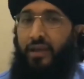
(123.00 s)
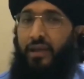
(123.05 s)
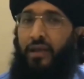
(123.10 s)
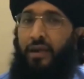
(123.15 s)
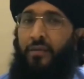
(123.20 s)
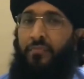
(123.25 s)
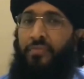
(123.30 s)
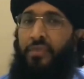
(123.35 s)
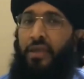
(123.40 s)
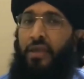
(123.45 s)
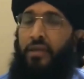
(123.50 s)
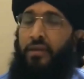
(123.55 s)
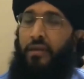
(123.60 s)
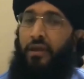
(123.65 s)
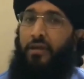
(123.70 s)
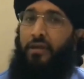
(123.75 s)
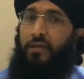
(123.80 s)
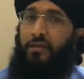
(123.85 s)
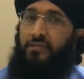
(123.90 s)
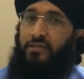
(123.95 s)
किया गया
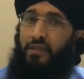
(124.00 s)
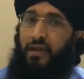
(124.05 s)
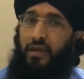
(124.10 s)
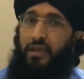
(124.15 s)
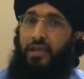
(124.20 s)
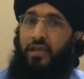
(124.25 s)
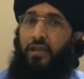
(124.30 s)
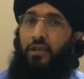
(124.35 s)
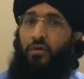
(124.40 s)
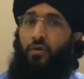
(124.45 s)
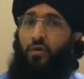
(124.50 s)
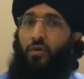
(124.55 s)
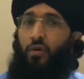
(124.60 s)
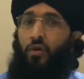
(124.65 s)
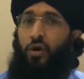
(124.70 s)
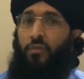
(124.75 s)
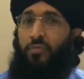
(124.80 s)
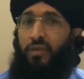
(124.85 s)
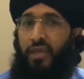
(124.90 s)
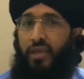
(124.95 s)
इसराइल हो
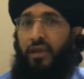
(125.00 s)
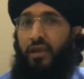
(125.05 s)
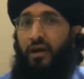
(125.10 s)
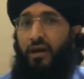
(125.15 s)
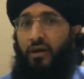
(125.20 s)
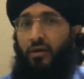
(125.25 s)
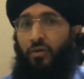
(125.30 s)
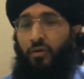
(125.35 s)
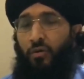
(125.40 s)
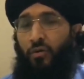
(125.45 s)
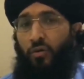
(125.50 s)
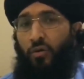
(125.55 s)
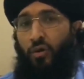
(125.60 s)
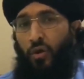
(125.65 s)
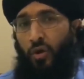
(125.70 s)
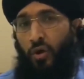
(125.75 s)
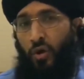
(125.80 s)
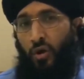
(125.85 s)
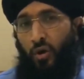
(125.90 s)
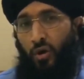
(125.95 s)
अमरीका हो
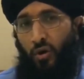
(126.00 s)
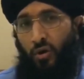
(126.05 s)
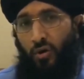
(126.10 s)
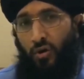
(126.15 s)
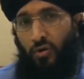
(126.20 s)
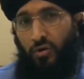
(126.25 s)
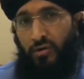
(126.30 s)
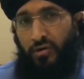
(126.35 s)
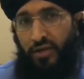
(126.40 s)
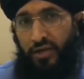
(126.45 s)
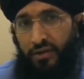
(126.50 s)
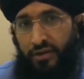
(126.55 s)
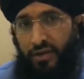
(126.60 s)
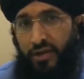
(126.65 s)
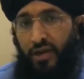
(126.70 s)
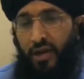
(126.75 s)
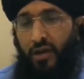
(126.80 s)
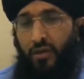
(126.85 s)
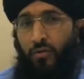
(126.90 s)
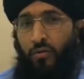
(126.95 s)
और
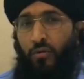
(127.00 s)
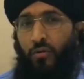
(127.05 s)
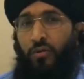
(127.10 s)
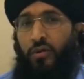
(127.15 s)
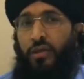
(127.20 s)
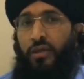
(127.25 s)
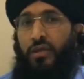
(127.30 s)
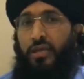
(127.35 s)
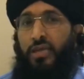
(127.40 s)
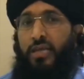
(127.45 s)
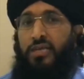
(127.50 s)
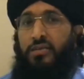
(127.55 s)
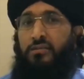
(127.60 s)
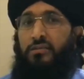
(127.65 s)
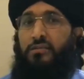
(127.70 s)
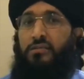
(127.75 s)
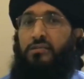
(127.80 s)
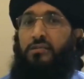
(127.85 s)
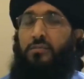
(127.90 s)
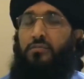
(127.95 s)
इंडिया हो
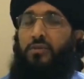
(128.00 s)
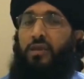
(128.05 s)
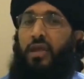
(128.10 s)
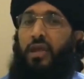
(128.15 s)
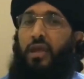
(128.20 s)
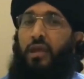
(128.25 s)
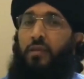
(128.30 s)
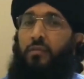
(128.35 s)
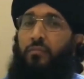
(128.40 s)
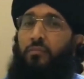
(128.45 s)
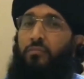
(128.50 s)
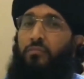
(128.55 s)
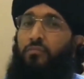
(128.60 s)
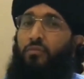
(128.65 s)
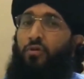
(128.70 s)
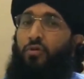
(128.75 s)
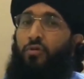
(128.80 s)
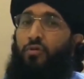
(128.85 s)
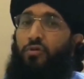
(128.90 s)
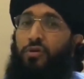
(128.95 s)
इस किस्म के
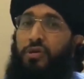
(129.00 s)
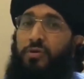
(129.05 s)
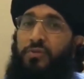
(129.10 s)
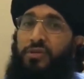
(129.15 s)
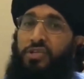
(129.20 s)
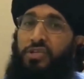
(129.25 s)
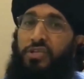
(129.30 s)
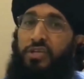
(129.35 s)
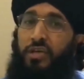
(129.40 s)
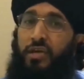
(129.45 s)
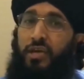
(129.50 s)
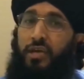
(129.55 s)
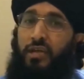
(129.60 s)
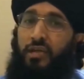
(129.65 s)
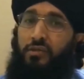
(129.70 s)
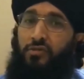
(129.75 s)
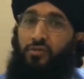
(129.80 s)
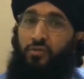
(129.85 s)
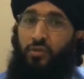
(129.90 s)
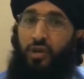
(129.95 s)
मुल्कों की भी
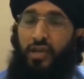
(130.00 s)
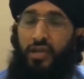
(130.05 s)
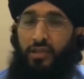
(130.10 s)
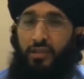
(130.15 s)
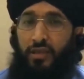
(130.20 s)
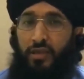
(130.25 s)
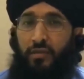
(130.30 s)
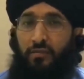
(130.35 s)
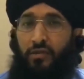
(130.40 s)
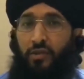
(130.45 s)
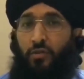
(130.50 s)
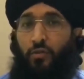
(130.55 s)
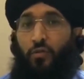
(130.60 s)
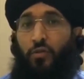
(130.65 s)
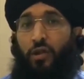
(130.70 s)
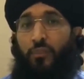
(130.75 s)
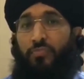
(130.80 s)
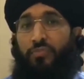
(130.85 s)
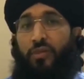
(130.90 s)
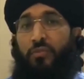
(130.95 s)
चीखें सुनाई दी कि
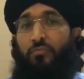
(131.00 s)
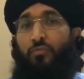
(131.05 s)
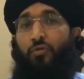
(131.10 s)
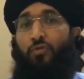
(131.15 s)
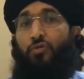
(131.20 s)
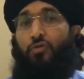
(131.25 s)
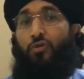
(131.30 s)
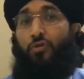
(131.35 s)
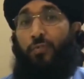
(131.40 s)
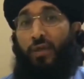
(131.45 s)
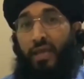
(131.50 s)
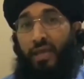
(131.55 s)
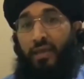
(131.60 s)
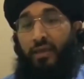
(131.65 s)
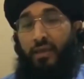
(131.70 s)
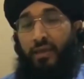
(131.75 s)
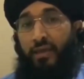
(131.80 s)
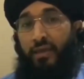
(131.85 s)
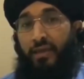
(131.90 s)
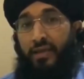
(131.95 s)
उन्होंने अपने मुल्कों में
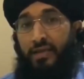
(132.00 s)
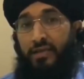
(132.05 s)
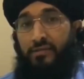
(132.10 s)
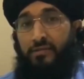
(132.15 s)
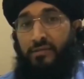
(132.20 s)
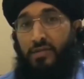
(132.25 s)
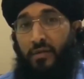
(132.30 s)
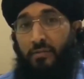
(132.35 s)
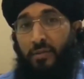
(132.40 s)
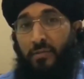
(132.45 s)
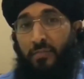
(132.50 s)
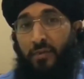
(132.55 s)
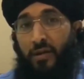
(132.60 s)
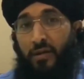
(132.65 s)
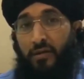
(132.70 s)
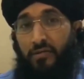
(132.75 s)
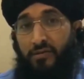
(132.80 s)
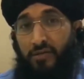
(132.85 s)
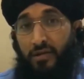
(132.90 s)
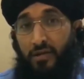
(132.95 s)
इस ड्रामे
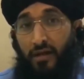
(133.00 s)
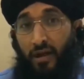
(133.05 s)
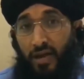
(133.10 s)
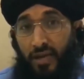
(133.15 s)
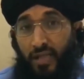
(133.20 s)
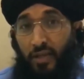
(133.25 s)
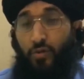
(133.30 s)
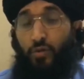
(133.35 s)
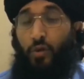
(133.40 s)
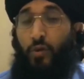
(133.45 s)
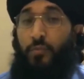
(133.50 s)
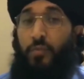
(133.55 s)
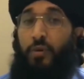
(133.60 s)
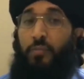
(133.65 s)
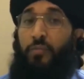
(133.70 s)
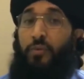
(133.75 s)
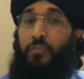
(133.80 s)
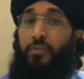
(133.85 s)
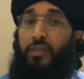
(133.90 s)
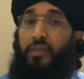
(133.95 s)
पर सरकारी तौर पर
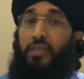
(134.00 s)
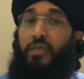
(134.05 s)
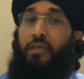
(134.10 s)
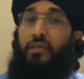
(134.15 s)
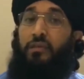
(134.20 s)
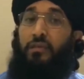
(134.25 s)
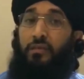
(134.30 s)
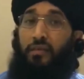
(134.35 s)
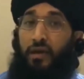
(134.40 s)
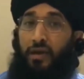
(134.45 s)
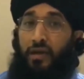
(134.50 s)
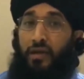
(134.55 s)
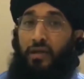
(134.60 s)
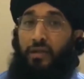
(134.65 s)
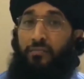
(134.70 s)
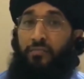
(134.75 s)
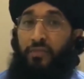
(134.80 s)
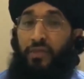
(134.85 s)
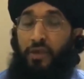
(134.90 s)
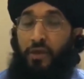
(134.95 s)
पाबंदी लगाई
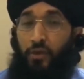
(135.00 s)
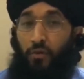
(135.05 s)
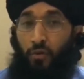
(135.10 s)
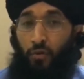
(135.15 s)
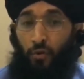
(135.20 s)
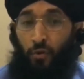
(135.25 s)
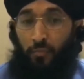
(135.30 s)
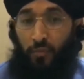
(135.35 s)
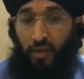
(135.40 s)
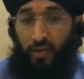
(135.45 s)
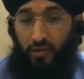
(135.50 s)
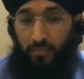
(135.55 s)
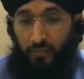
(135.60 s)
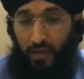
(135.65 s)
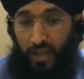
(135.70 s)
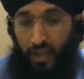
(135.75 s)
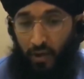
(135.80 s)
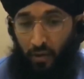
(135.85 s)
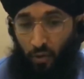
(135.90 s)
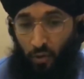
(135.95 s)
और फिर
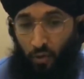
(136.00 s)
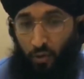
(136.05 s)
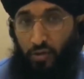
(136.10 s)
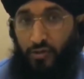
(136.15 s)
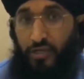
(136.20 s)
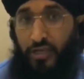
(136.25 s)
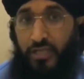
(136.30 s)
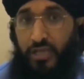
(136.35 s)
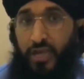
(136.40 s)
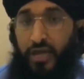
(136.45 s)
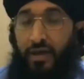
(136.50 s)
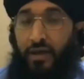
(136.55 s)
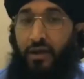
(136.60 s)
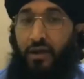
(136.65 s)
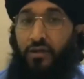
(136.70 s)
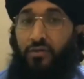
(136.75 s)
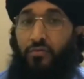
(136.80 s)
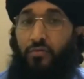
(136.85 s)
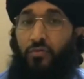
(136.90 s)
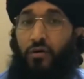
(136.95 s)
मैं और ज़्यादा
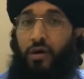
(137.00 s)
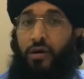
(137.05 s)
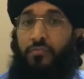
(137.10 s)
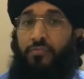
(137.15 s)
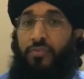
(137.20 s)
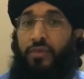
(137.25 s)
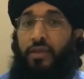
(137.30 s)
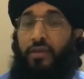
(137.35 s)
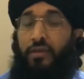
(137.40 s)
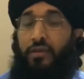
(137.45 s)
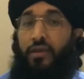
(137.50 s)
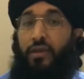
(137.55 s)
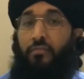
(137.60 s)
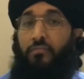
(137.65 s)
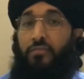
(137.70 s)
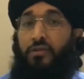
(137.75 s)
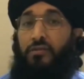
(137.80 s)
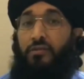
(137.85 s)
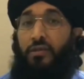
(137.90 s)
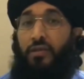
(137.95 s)
हैरान हुआ कि
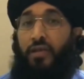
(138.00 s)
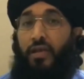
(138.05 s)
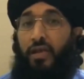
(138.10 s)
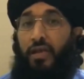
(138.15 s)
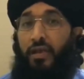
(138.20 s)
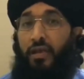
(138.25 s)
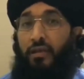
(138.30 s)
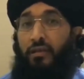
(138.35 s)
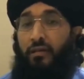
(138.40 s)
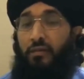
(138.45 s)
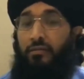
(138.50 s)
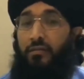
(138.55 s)
मिस्र के